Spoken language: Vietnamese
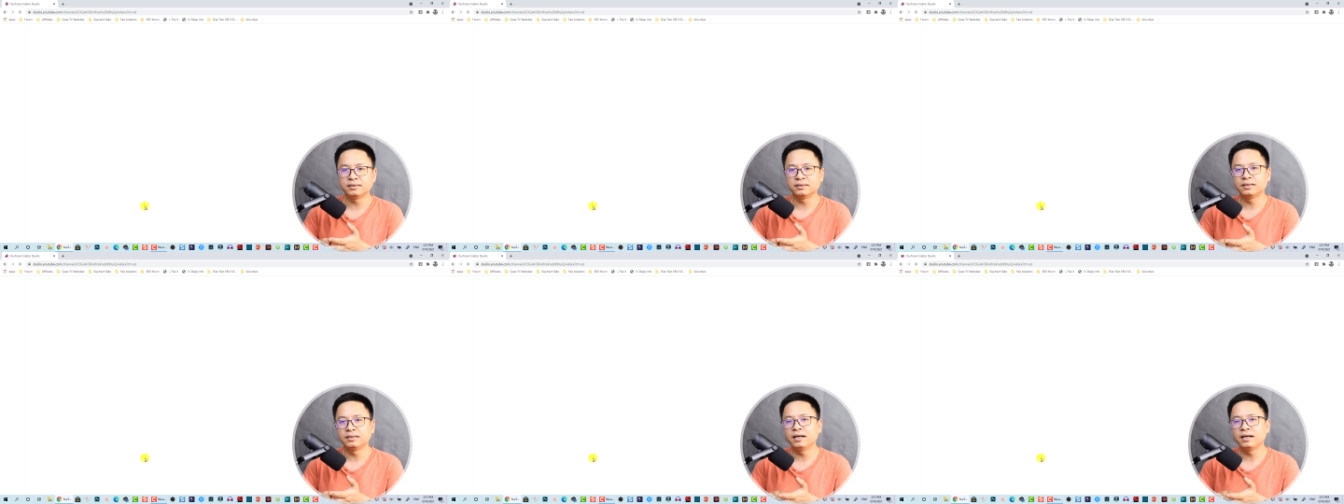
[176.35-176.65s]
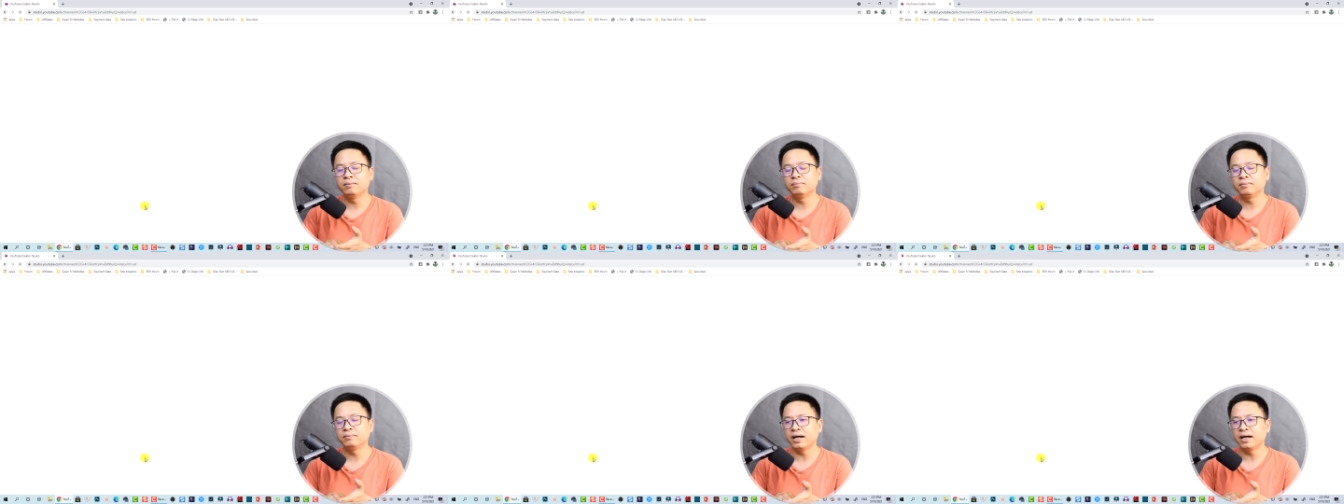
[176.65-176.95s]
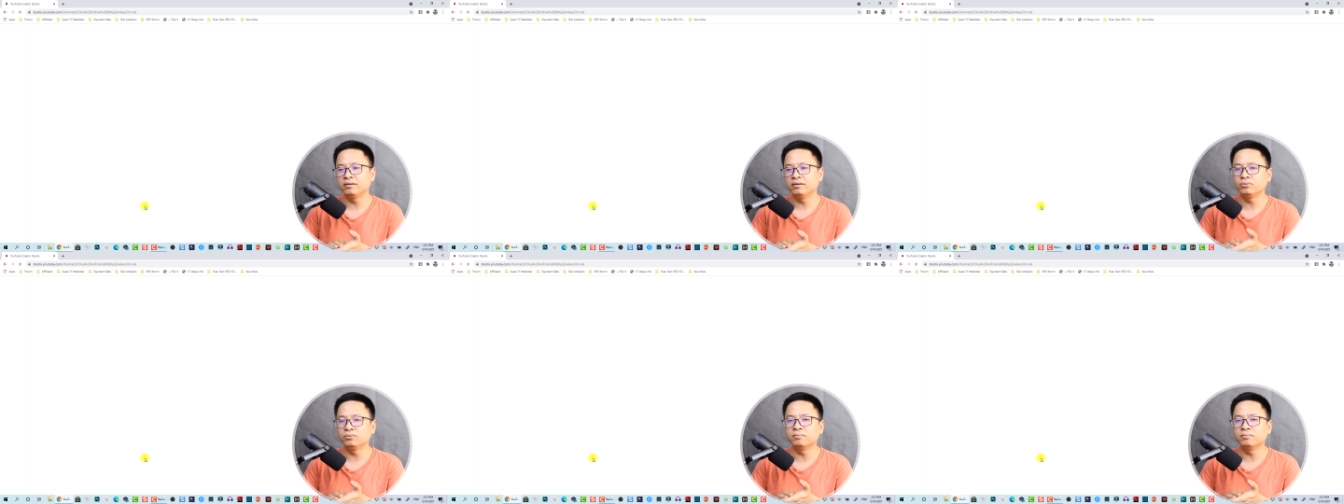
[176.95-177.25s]
thêm
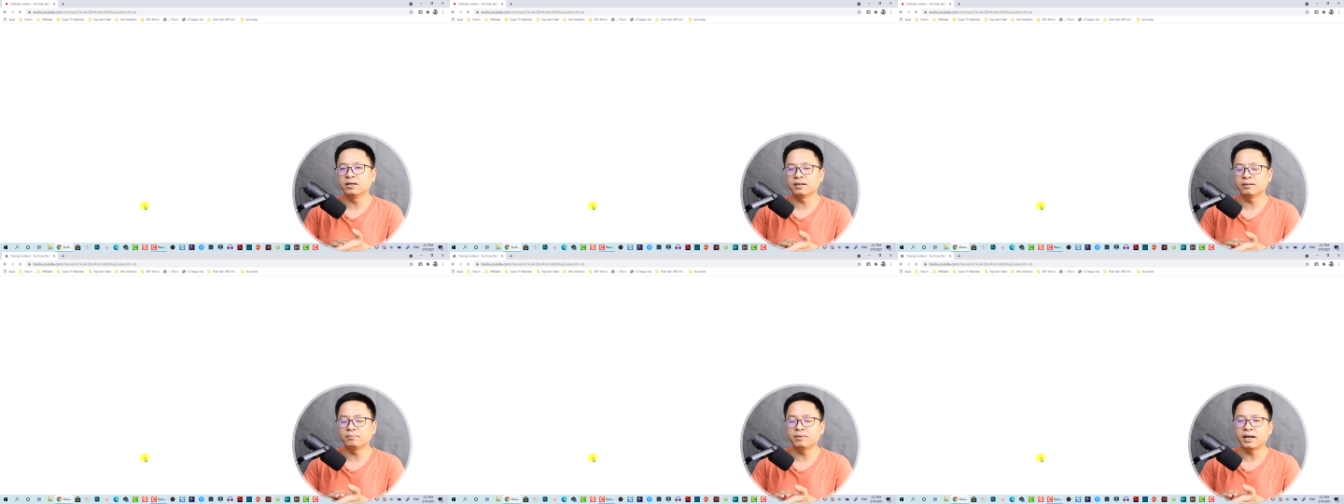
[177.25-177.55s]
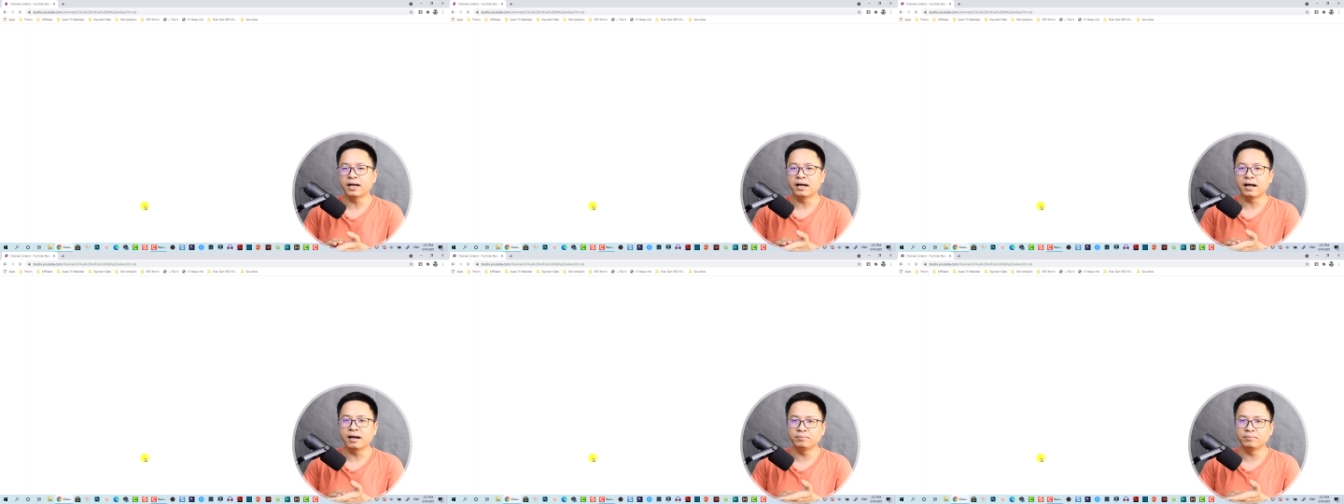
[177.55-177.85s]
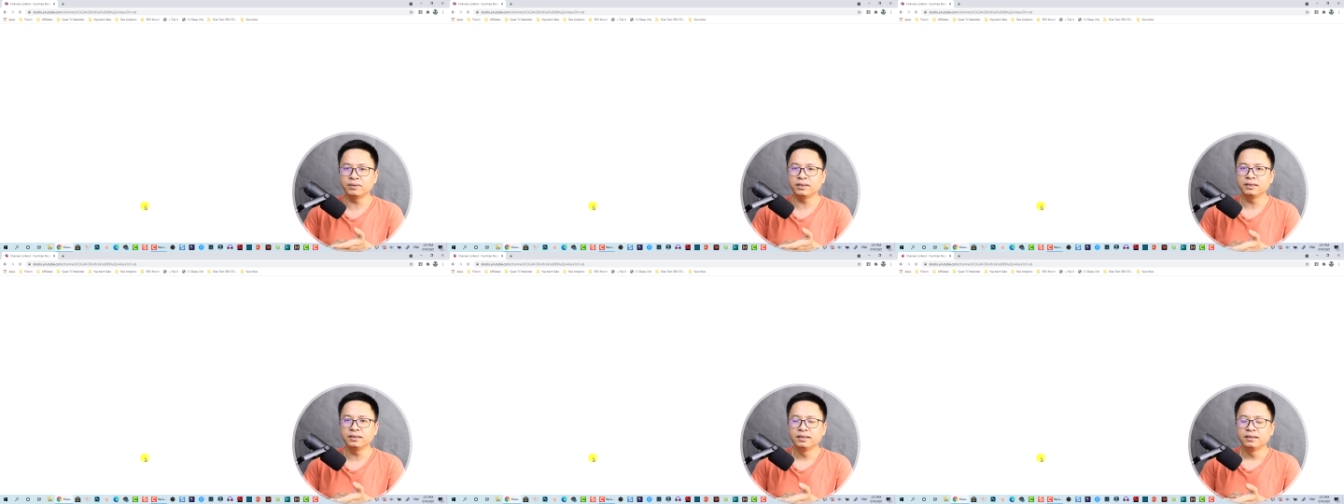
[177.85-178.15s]
ngay lúc các bạn up
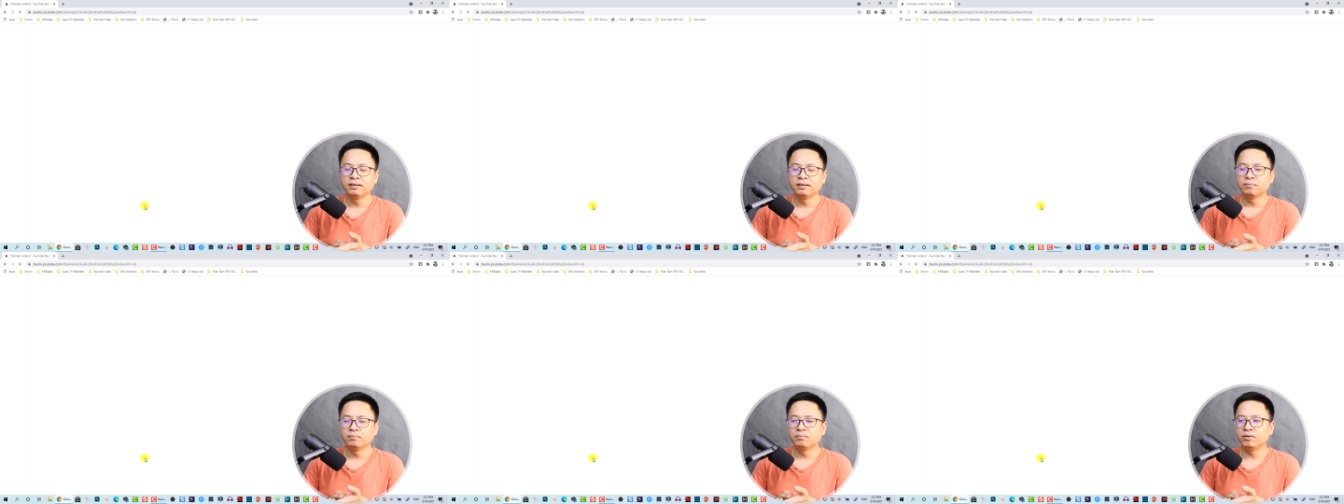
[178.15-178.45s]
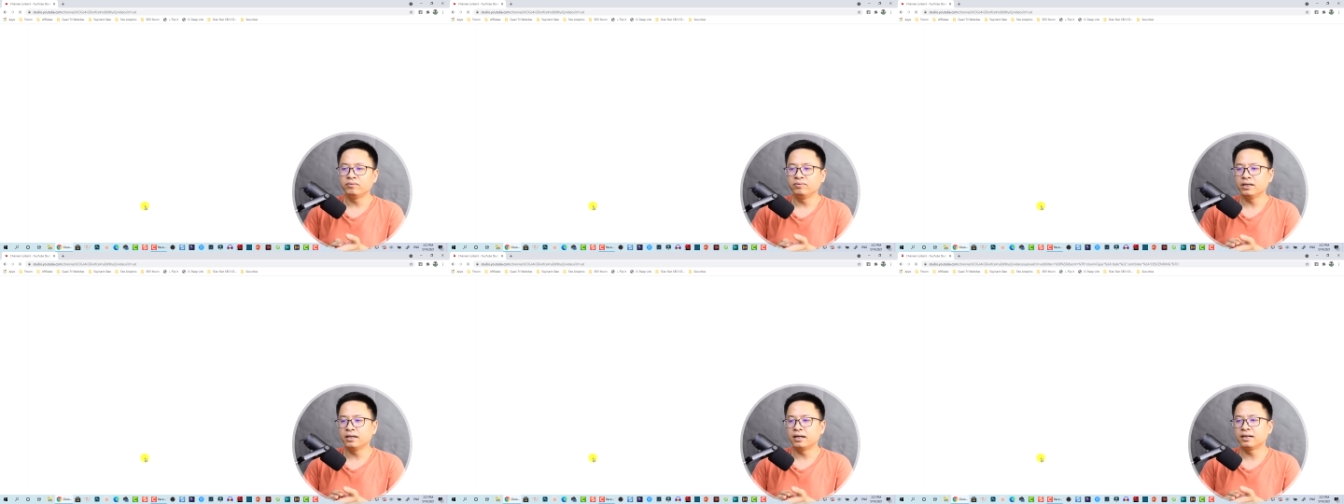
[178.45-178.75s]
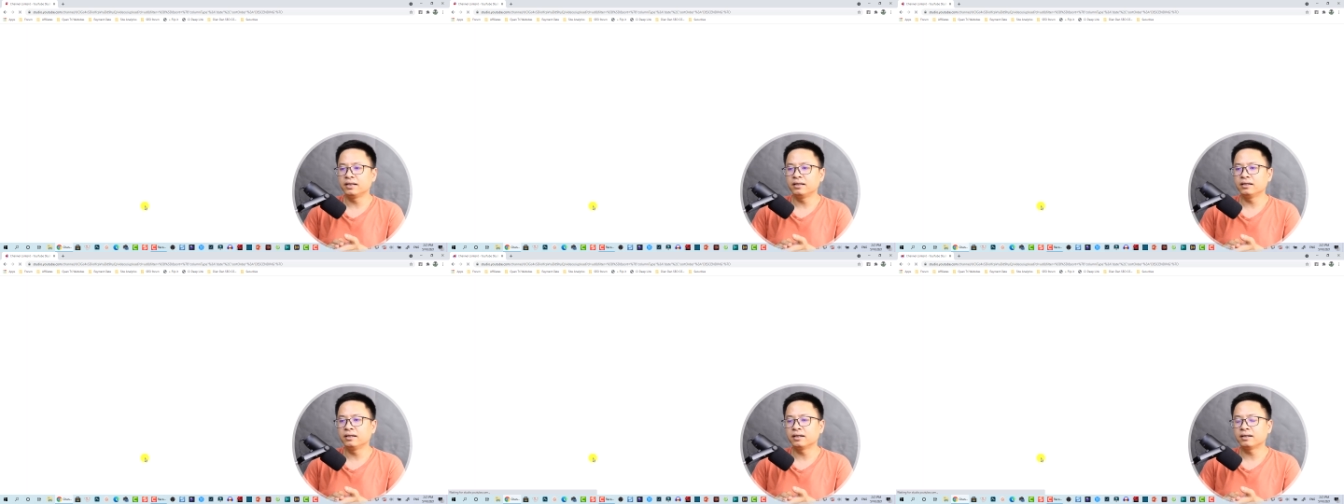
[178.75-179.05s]
ấy. Bởi vì
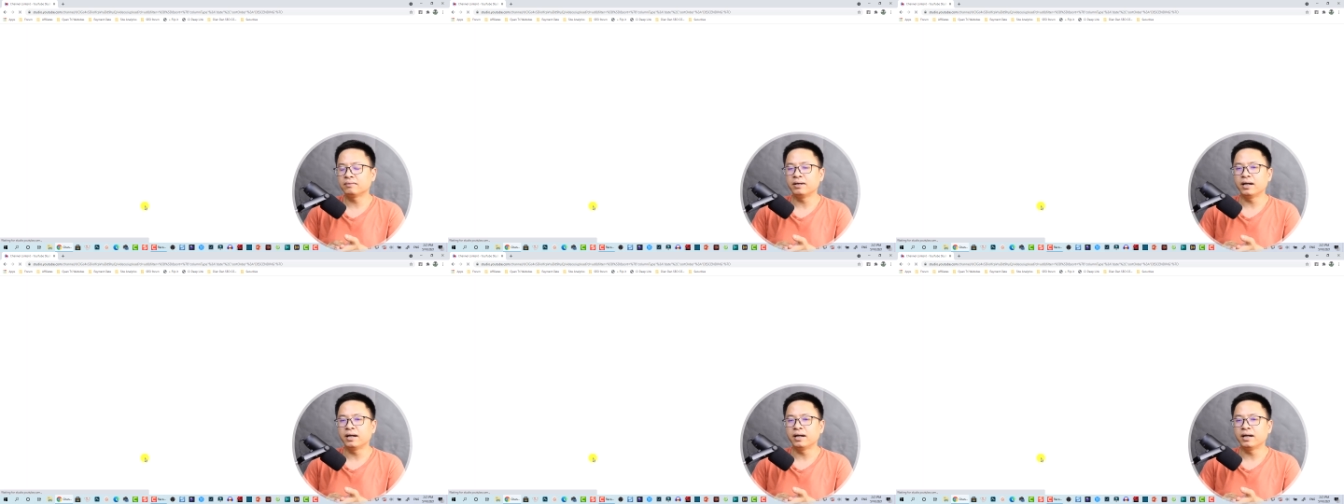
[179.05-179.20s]
khi các